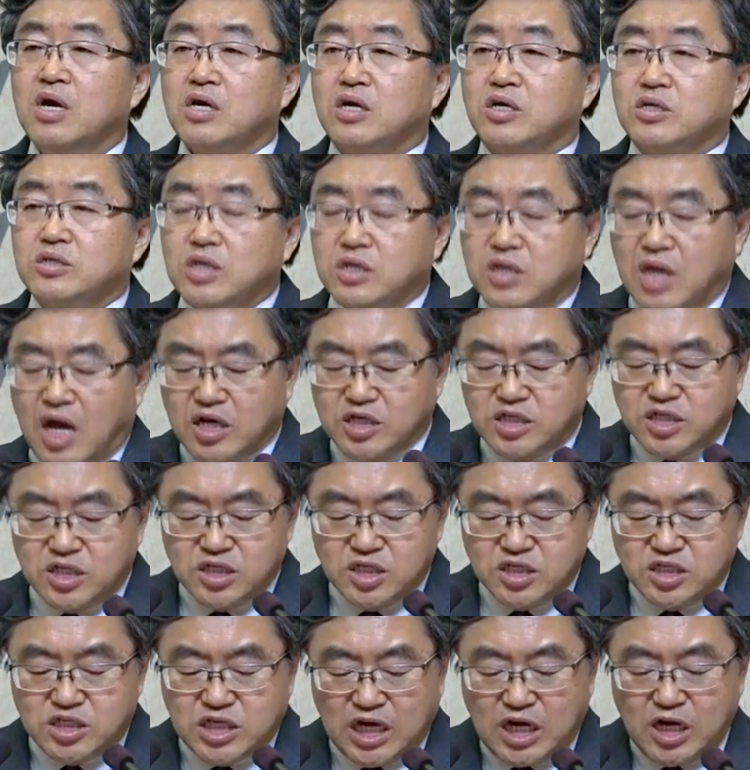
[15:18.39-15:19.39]
그런데
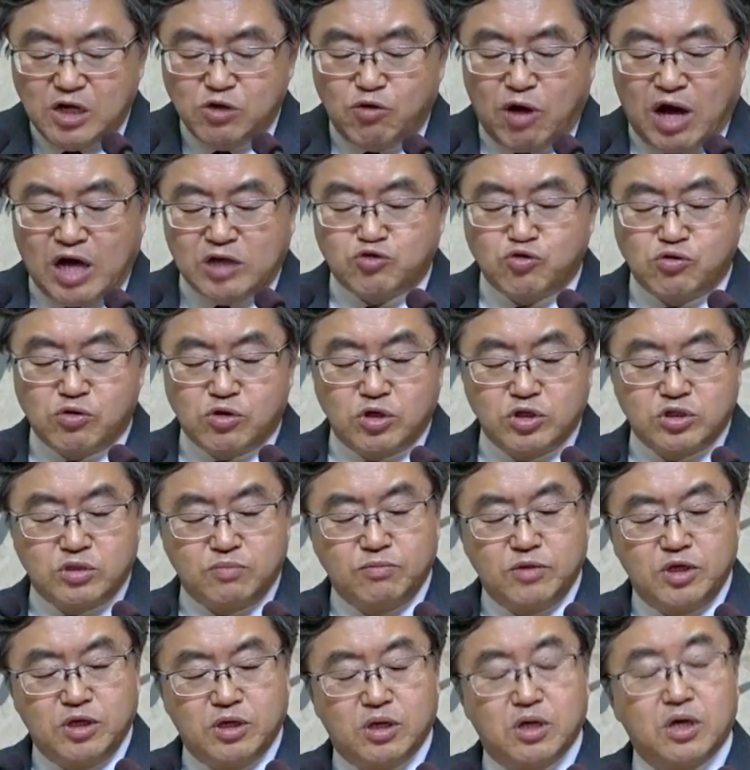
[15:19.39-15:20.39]
당신 이자를 놔줄
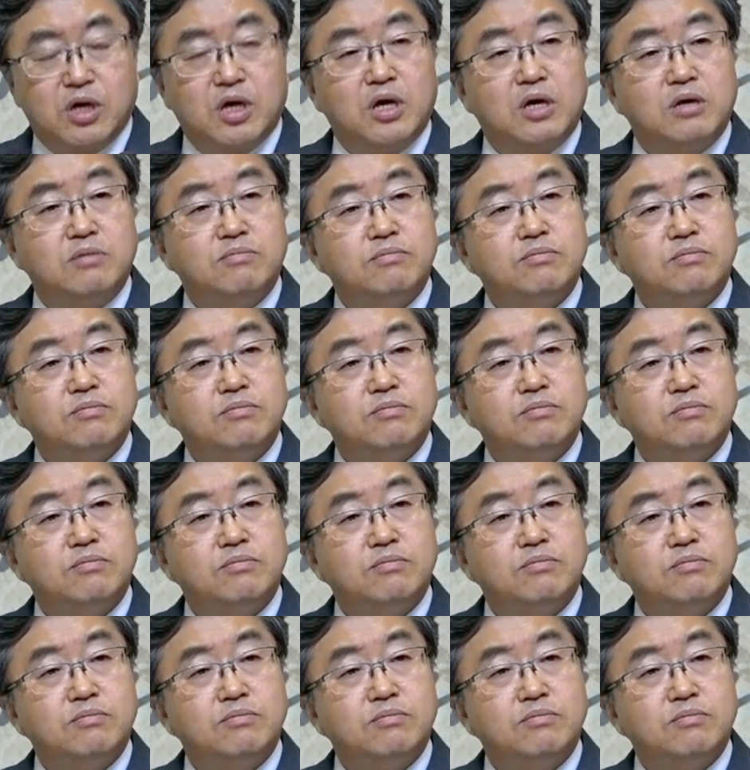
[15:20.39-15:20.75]
것입니까?